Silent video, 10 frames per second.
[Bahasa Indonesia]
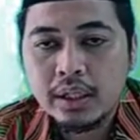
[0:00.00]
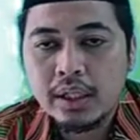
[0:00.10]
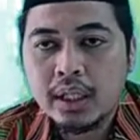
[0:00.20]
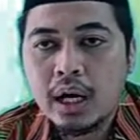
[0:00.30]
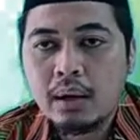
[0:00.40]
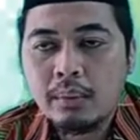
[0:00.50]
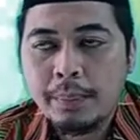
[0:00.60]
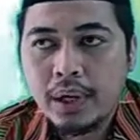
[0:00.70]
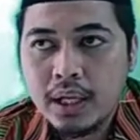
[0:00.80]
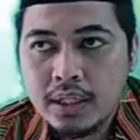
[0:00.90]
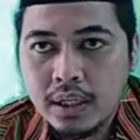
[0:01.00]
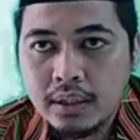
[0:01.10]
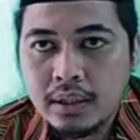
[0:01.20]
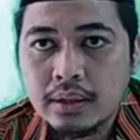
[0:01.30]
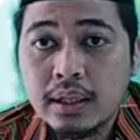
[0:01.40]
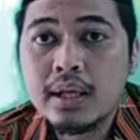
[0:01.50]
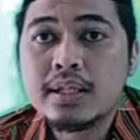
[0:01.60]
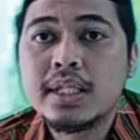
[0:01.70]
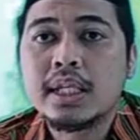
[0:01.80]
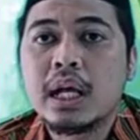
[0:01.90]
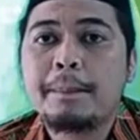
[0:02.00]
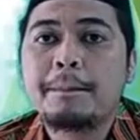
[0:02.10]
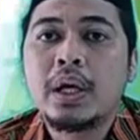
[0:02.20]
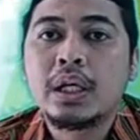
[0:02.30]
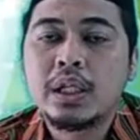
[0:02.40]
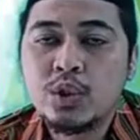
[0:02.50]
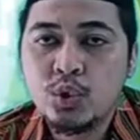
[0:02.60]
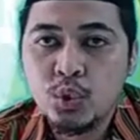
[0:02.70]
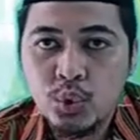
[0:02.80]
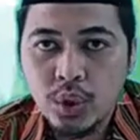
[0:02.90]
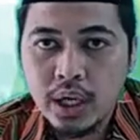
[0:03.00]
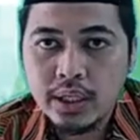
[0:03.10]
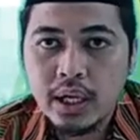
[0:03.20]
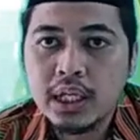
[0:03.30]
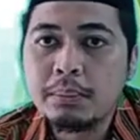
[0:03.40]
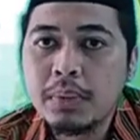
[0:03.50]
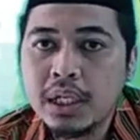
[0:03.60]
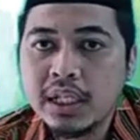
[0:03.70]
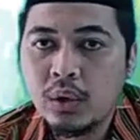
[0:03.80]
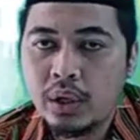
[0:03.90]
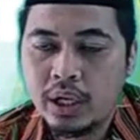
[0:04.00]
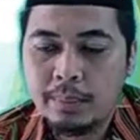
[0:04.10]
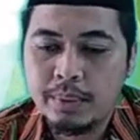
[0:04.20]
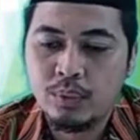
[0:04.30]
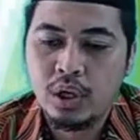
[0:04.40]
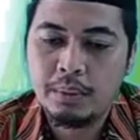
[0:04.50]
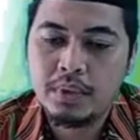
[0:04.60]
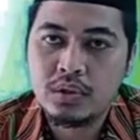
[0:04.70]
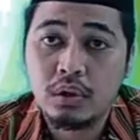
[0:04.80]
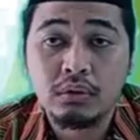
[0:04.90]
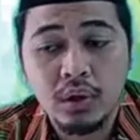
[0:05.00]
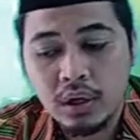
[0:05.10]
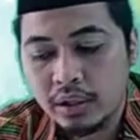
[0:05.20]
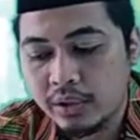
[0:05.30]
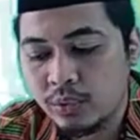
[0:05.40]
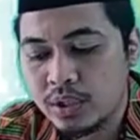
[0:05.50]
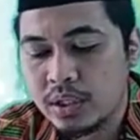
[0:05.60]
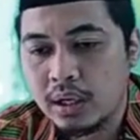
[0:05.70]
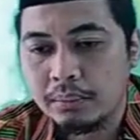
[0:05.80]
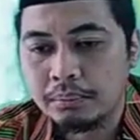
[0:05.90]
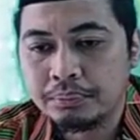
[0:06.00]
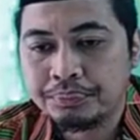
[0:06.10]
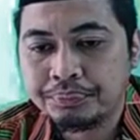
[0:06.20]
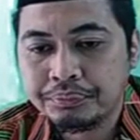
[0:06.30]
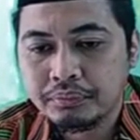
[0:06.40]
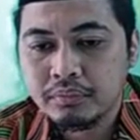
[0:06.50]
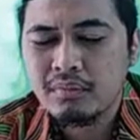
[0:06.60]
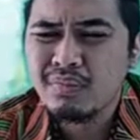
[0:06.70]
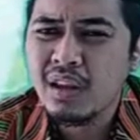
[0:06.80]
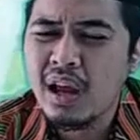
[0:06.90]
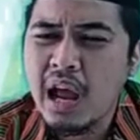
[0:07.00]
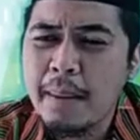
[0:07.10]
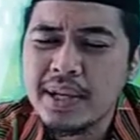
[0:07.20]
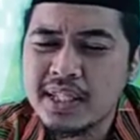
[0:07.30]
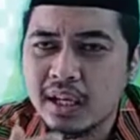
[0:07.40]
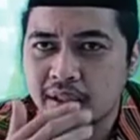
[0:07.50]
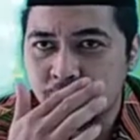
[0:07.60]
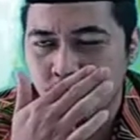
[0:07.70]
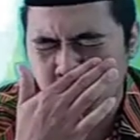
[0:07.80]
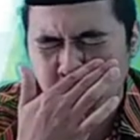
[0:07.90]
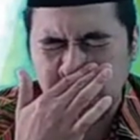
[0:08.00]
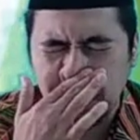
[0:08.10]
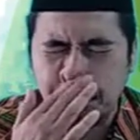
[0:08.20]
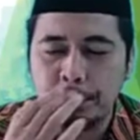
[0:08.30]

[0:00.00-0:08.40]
kita akan mempelajari tentang sikap kejujuran yang dimiliki oleh Nabi Muhammad SAW. Apa sih artinya jujur itu?